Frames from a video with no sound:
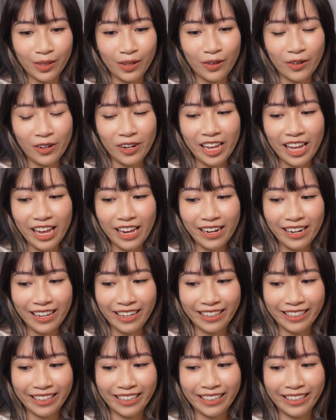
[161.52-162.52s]
Có lẽ
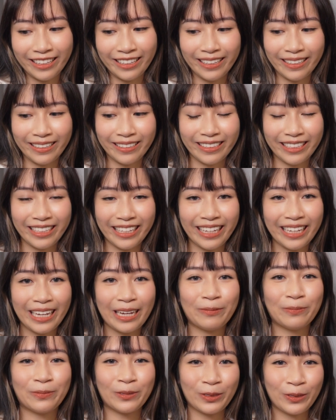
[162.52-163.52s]
là cái, cái
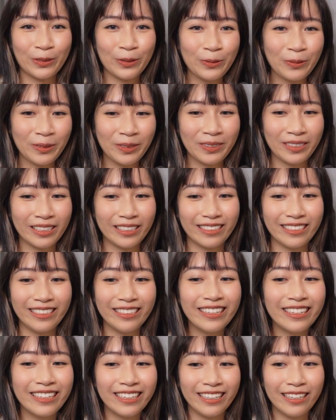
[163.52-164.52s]
cảm xúc
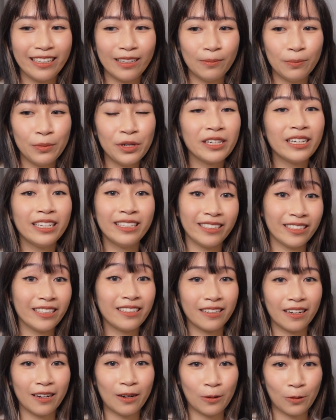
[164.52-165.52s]
trước khi bước lên
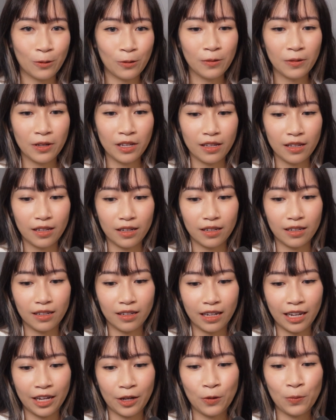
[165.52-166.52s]
sân khấu à,
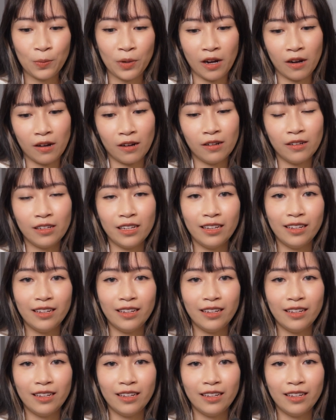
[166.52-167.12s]
ngày hôm đó.